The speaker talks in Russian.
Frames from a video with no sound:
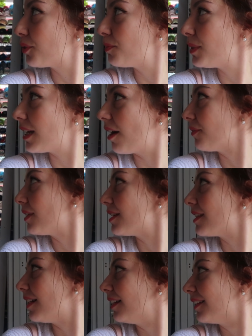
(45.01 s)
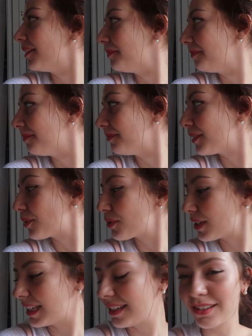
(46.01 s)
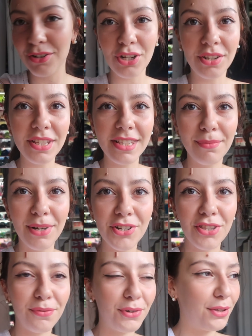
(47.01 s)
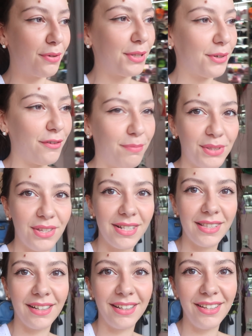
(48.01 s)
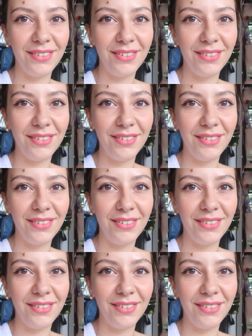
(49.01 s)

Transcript: Такого мне явно не надо. Когда ты снимаешь на фоне рюкзаков по 300